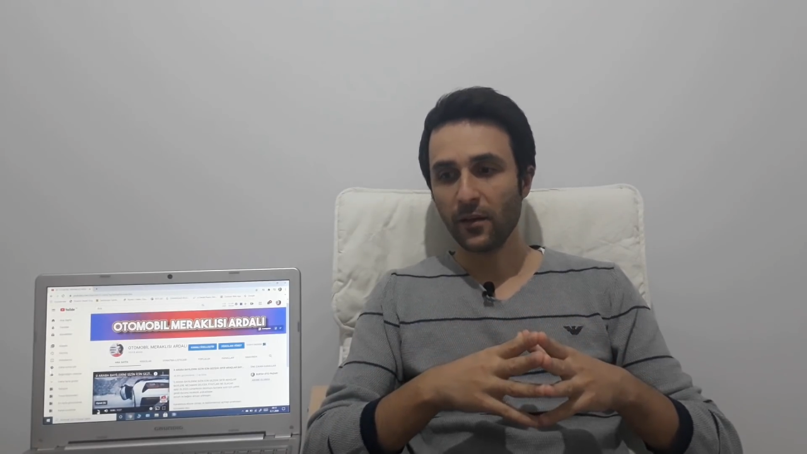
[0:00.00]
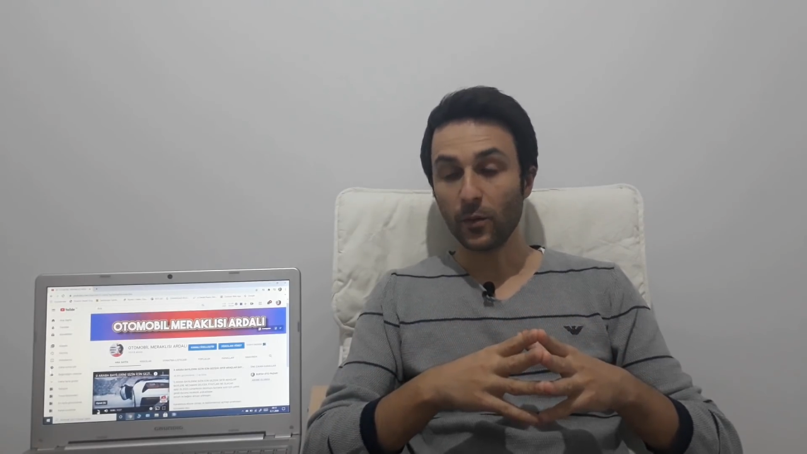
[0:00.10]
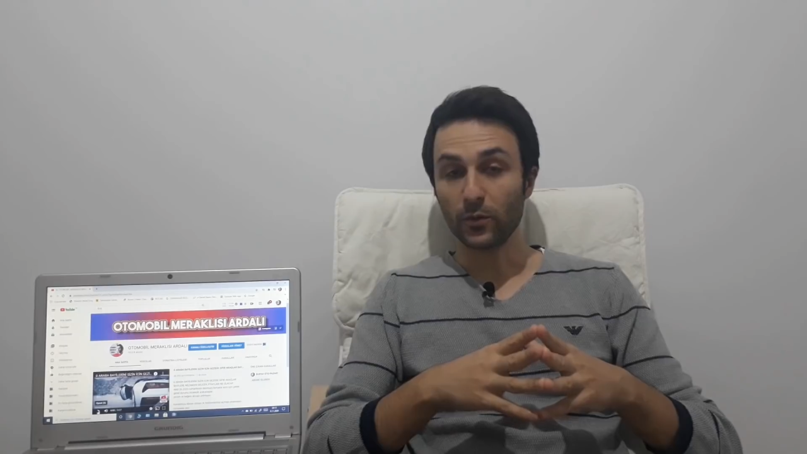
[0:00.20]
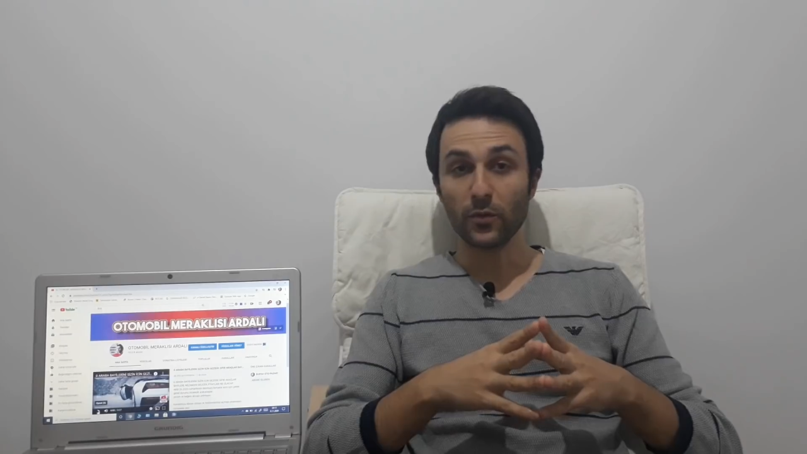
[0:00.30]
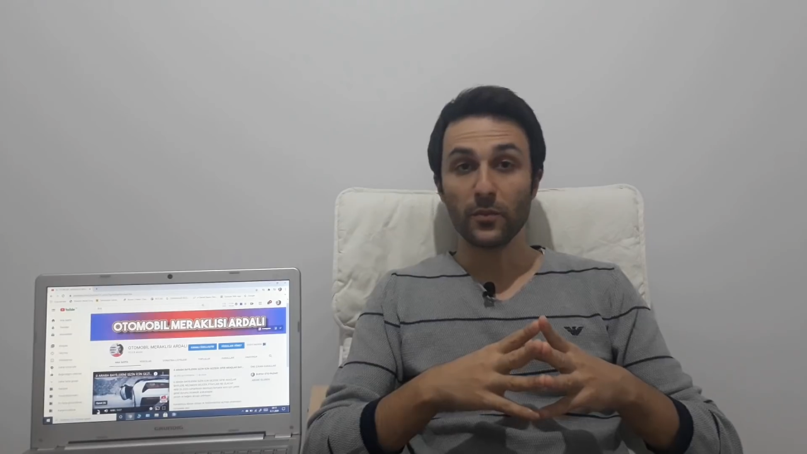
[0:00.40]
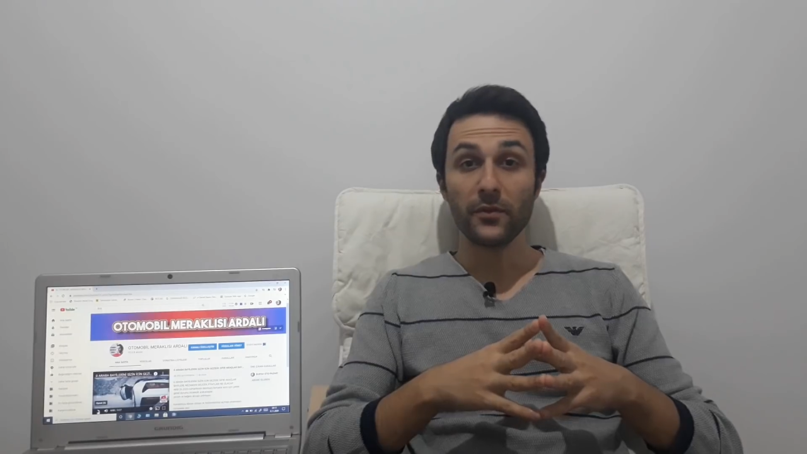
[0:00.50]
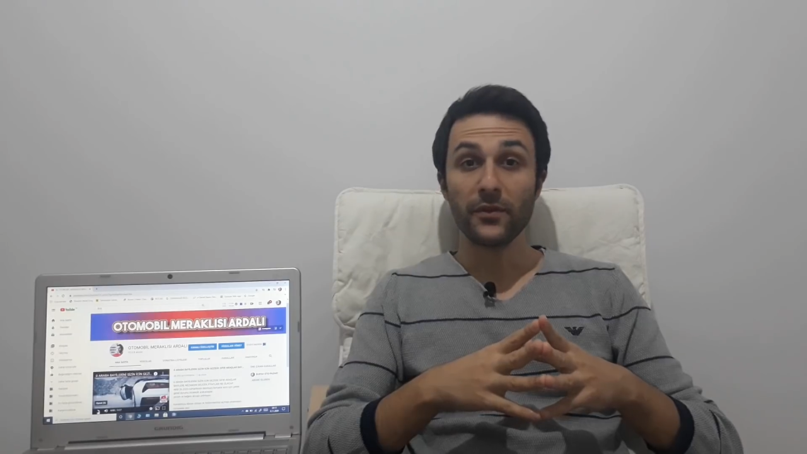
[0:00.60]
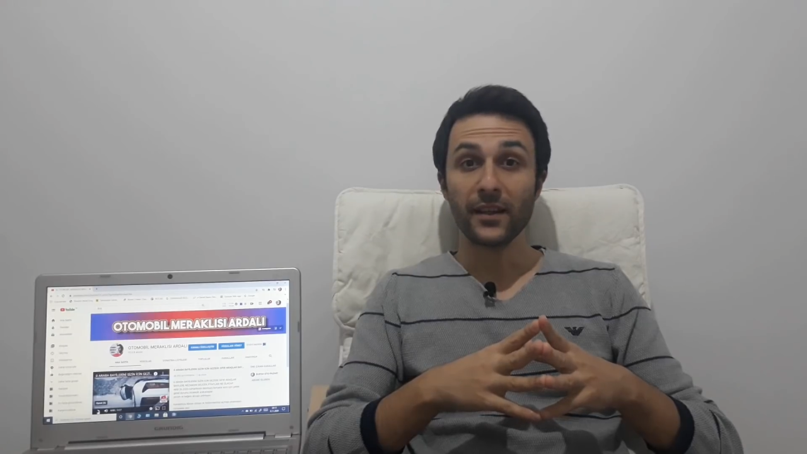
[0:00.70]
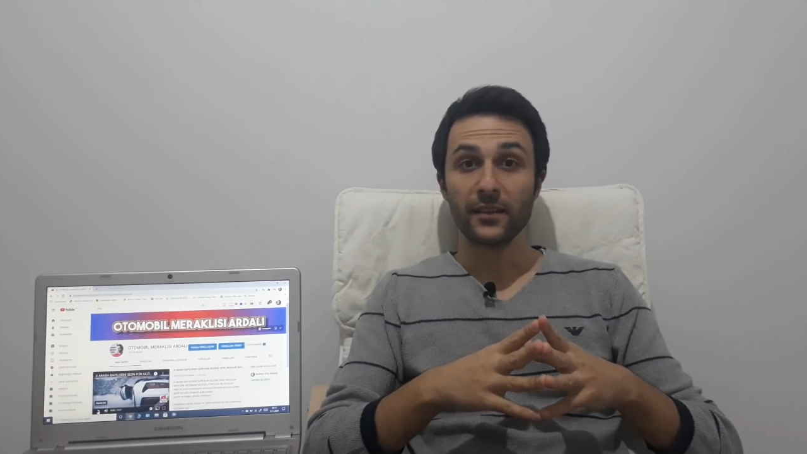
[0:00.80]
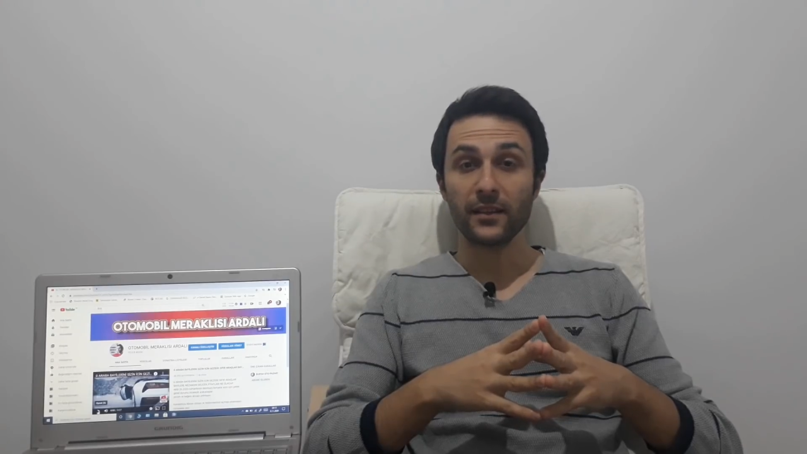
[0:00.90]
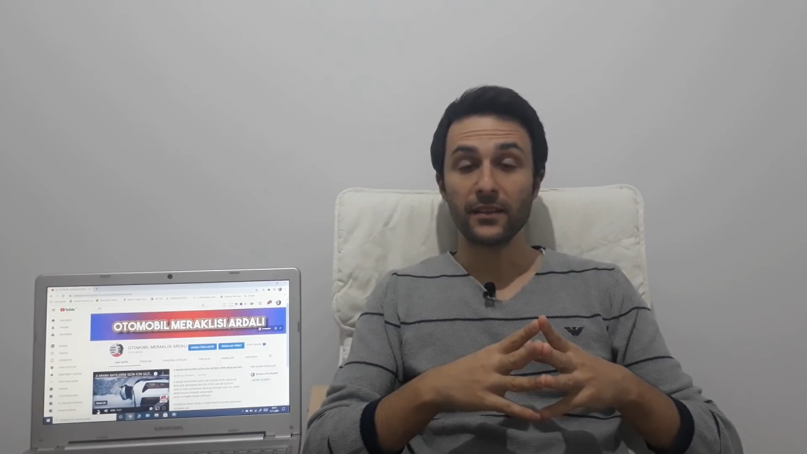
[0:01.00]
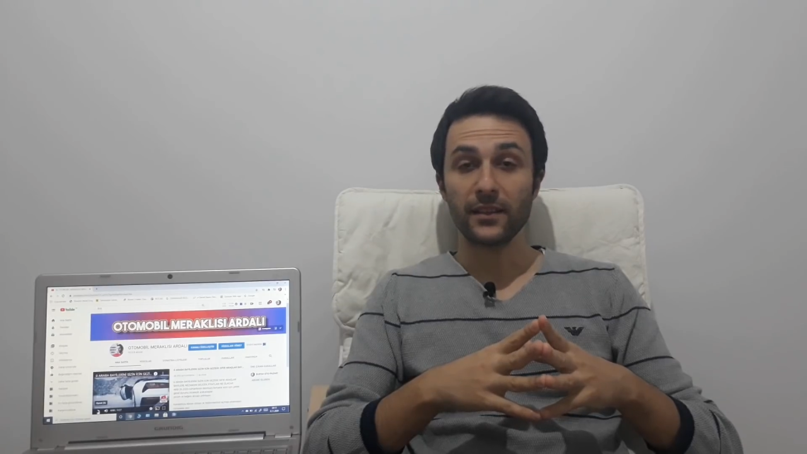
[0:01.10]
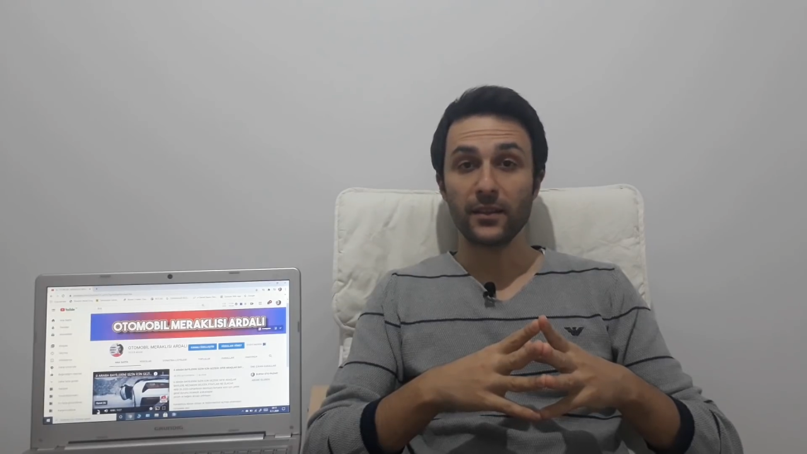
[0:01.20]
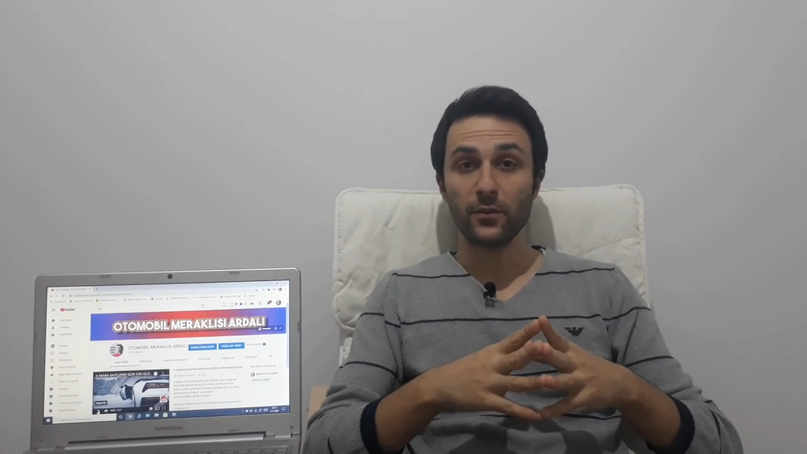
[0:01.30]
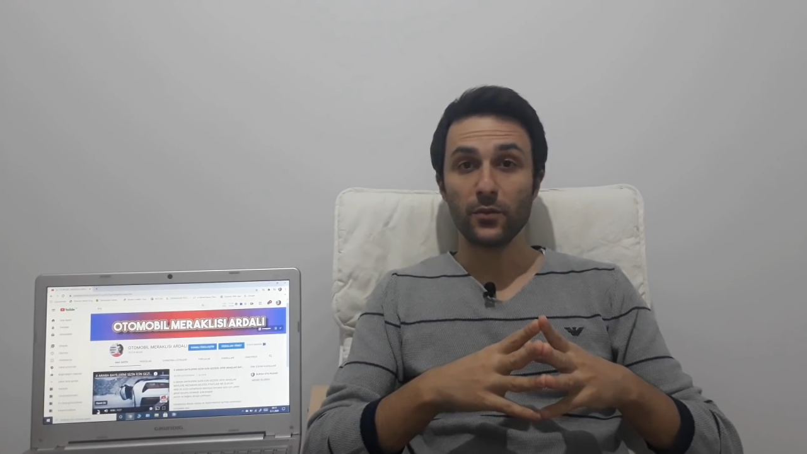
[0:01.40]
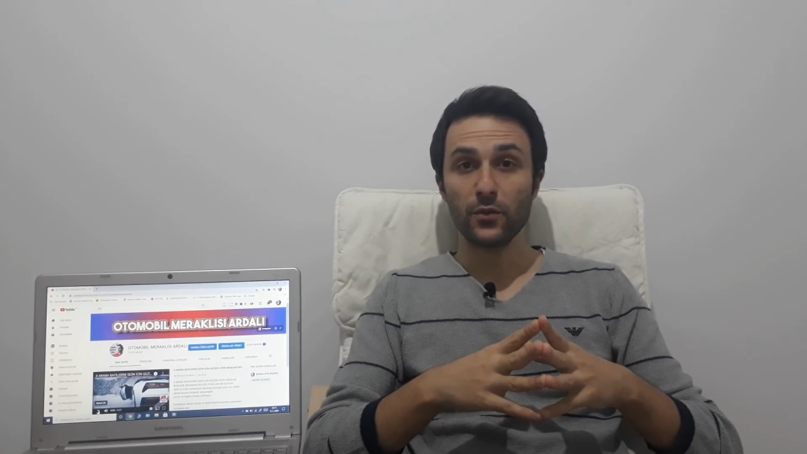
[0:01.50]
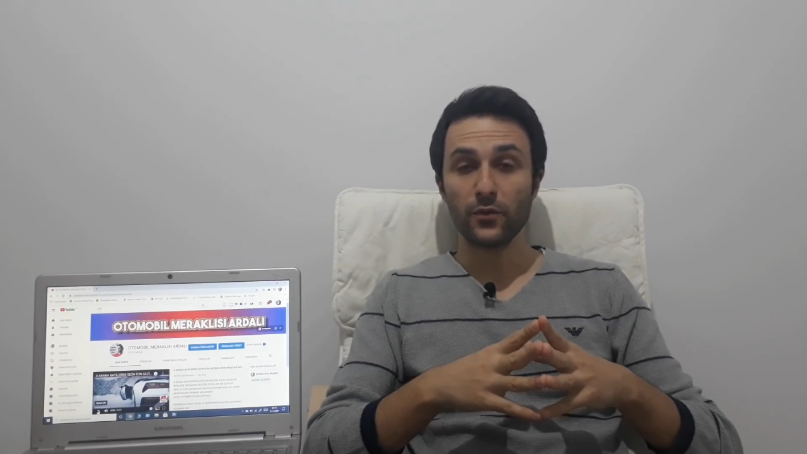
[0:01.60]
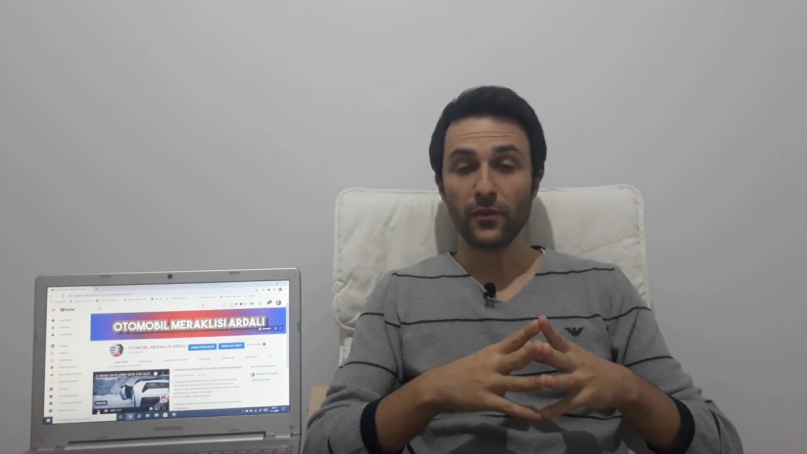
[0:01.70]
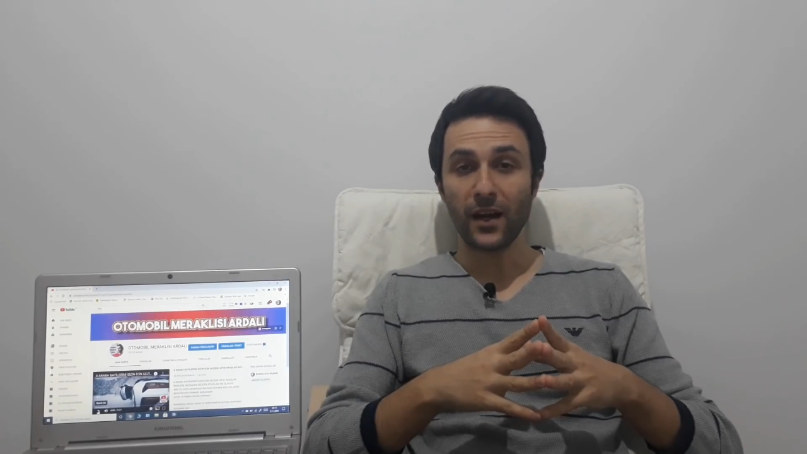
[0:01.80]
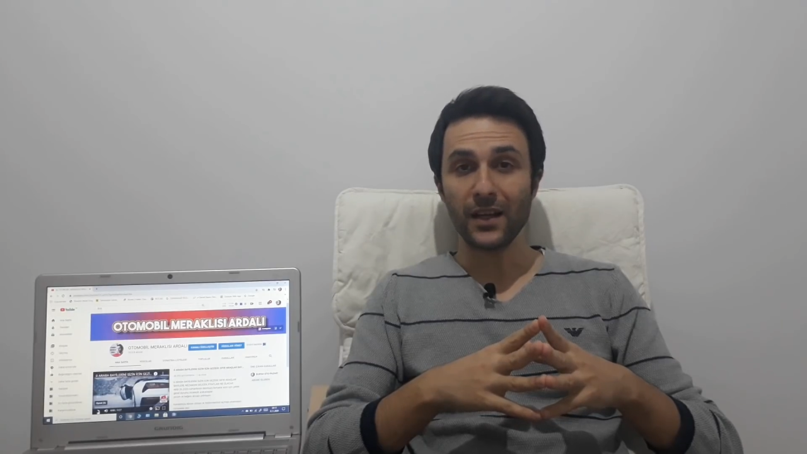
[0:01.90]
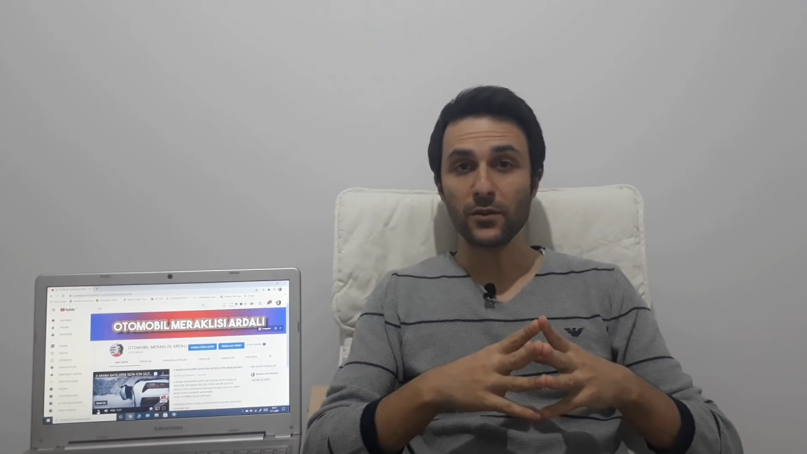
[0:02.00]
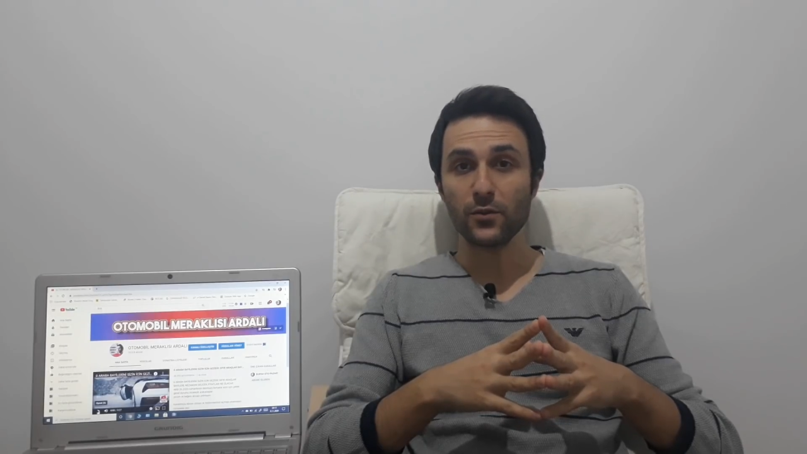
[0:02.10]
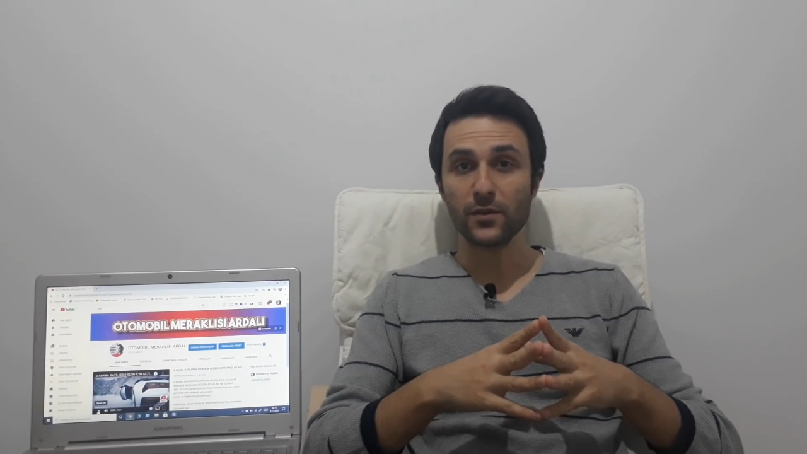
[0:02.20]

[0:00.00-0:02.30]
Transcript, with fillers: otomobil fiyatlarındaki bu fahiş